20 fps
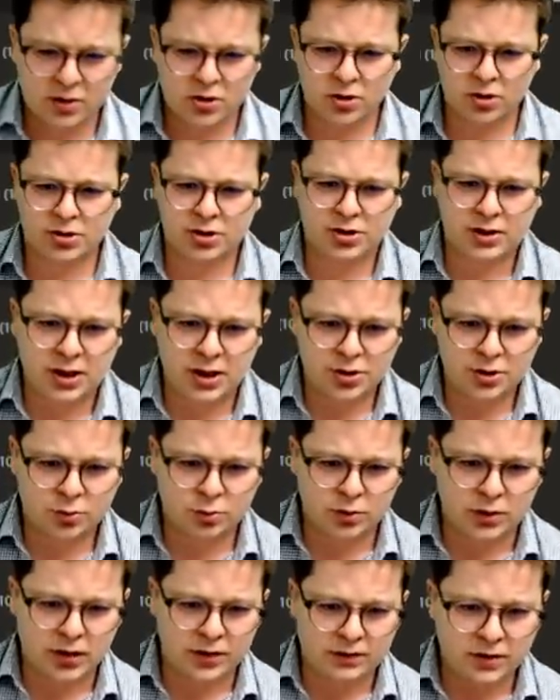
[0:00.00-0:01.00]
gość też
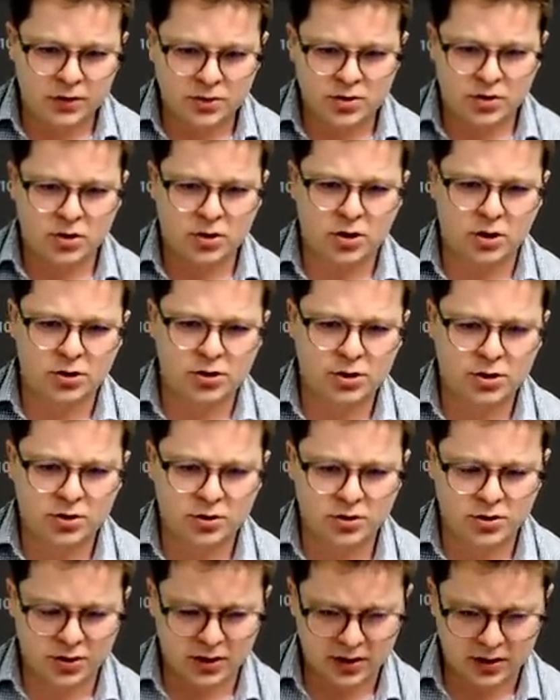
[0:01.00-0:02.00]
tutaj wie o co chodzi,
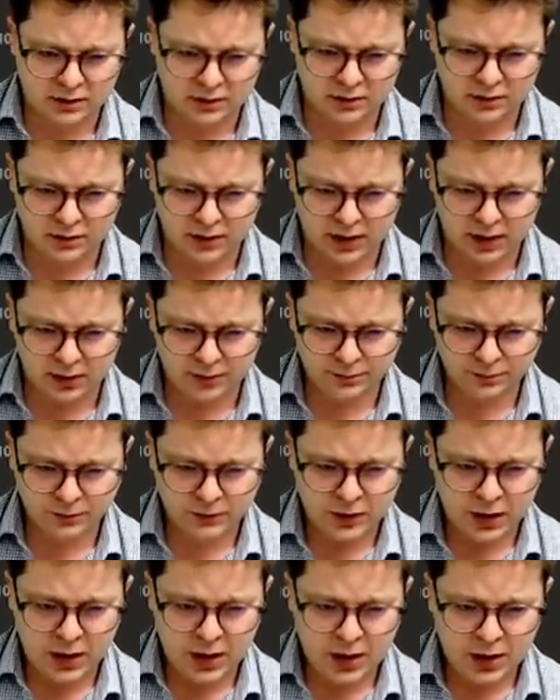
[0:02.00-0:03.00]
skoczek F2
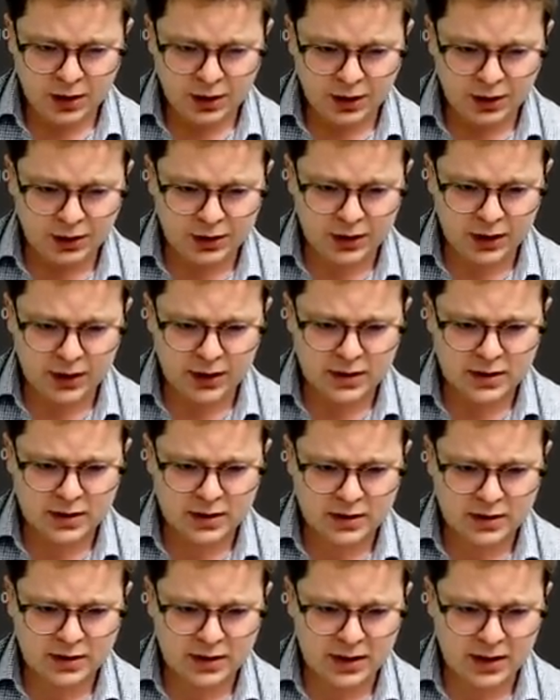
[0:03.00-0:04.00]
i
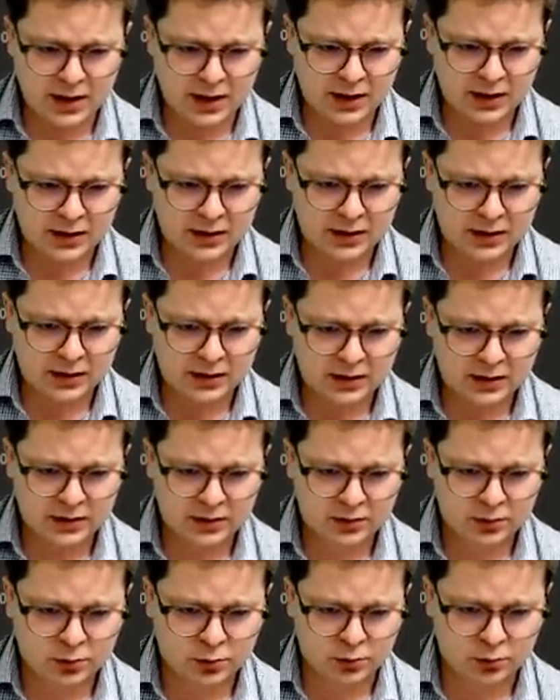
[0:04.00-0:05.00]
teraz tak,
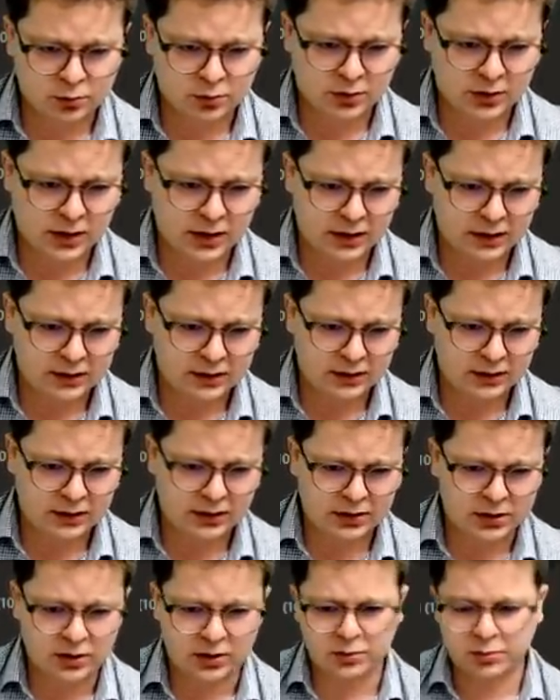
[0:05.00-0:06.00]
tutaj i
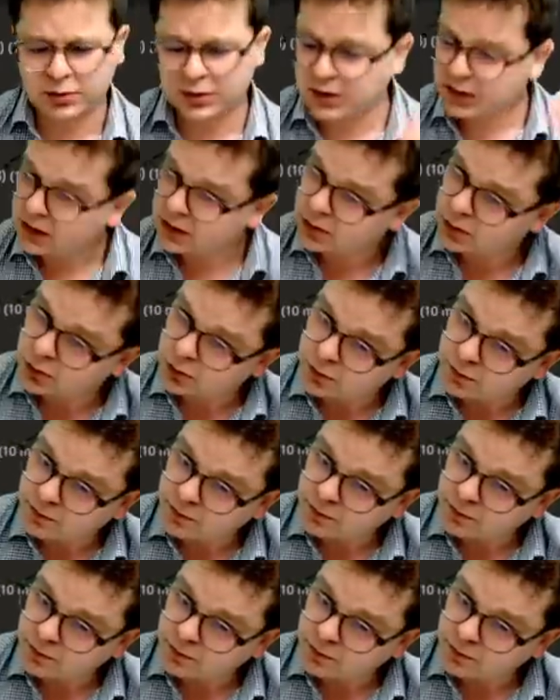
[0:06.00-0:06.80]
co, bez sensu.